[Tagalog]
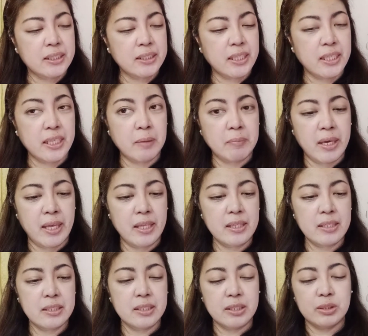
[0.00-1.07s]
10 ml.
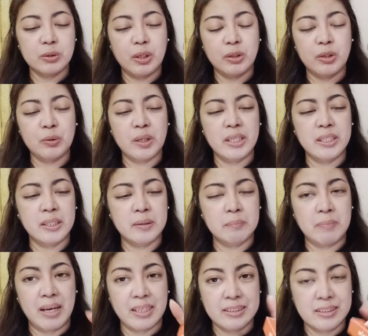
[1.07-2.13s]
So, ito yung kanyang
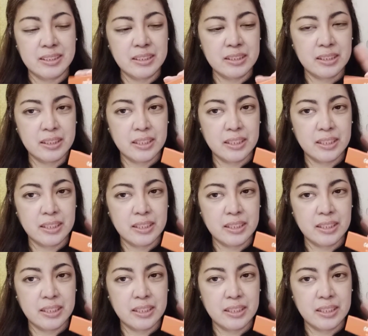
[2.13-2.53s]
packaging.